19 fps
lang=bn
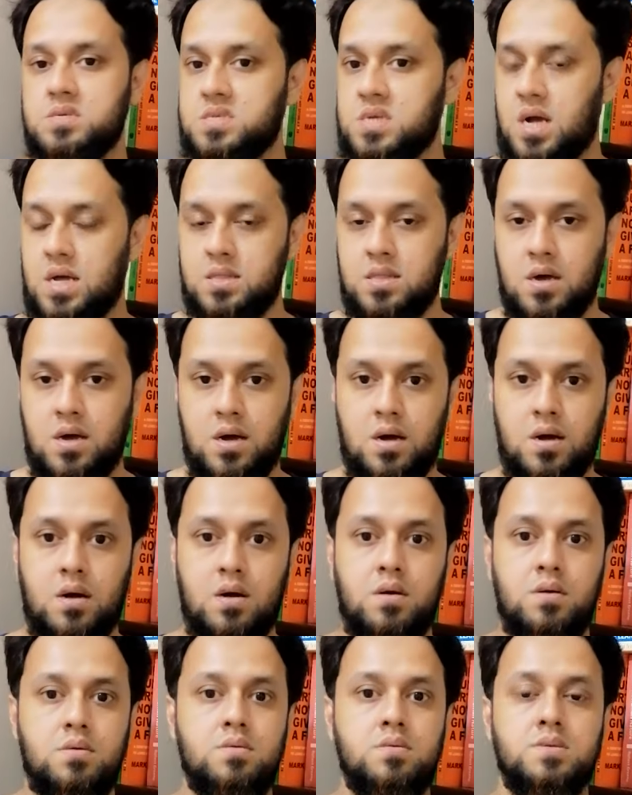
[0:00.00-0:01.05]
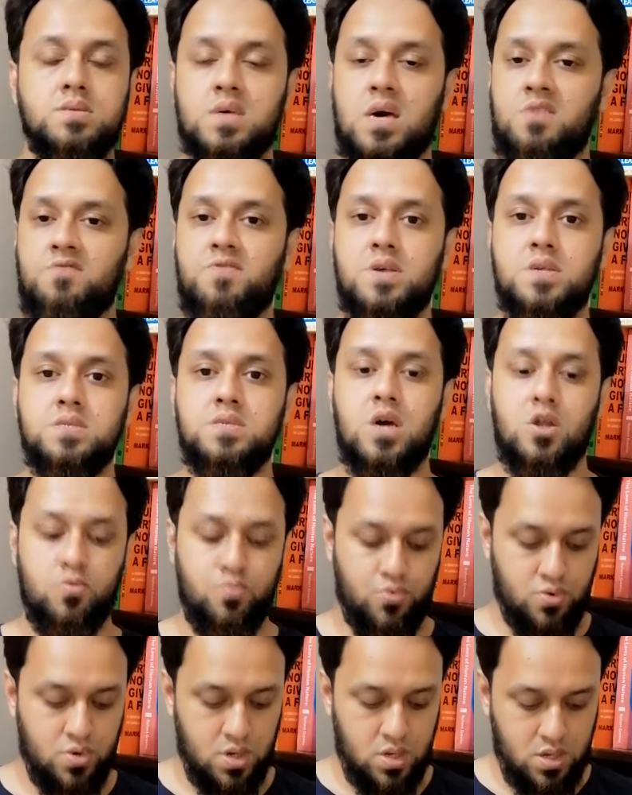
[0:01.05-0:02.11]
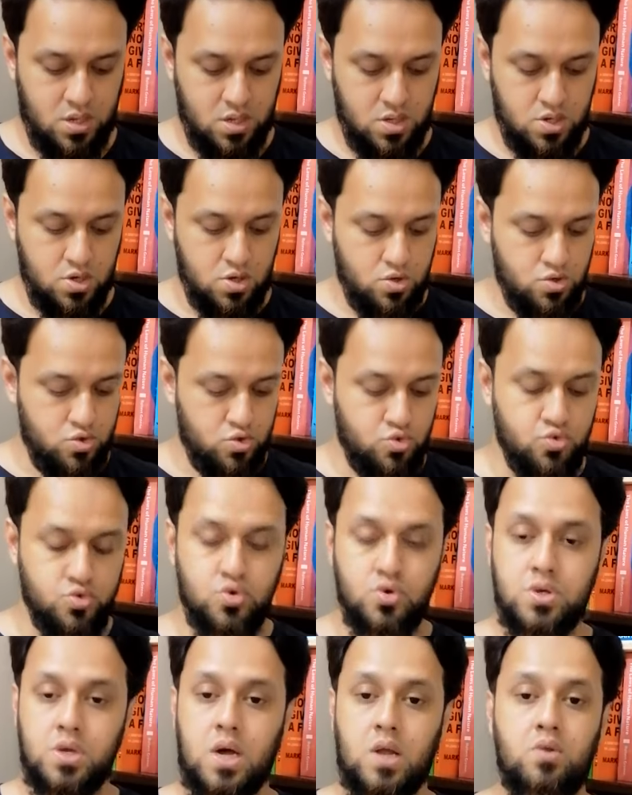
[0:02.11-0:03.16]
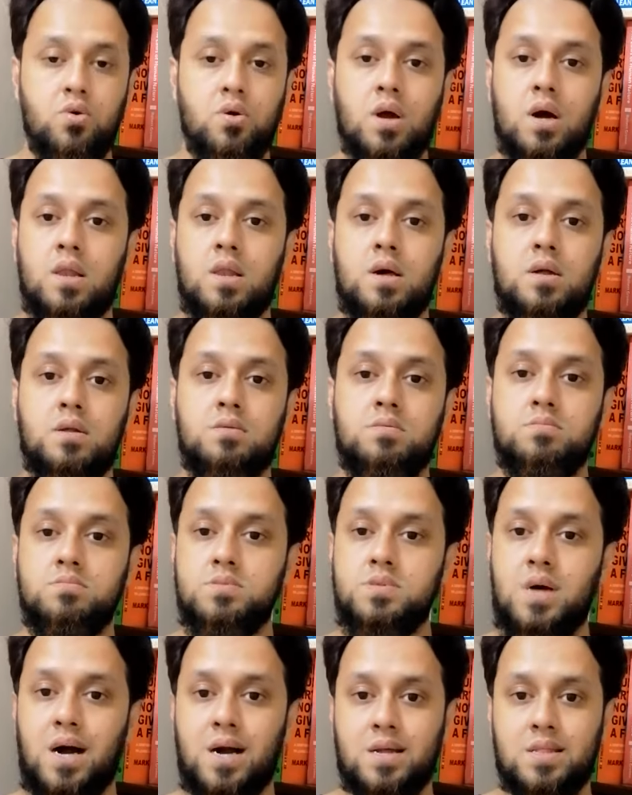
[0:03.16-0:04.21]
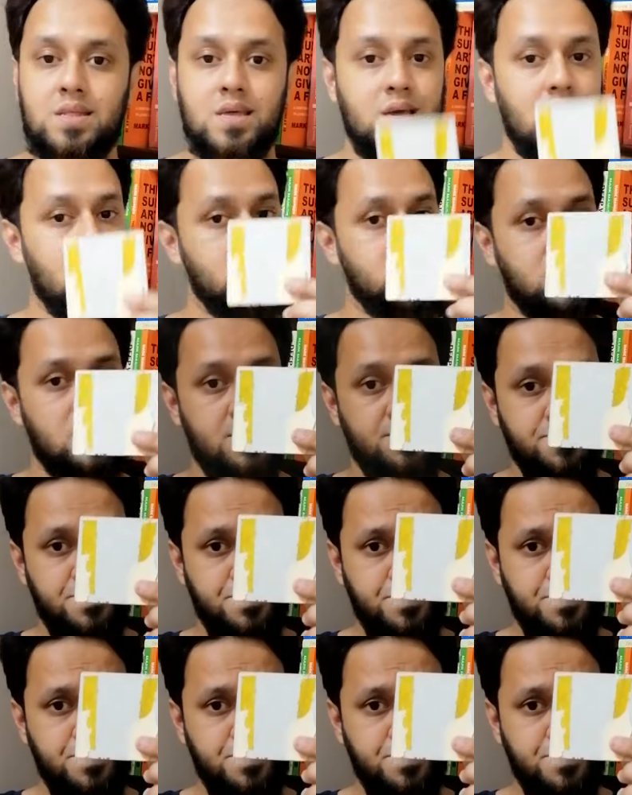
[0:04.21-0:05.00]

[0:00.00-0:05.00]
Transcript: সাদা সারফেস যার উপরে দুটো ইয়ালো কালার দাগ দিয়ে আছে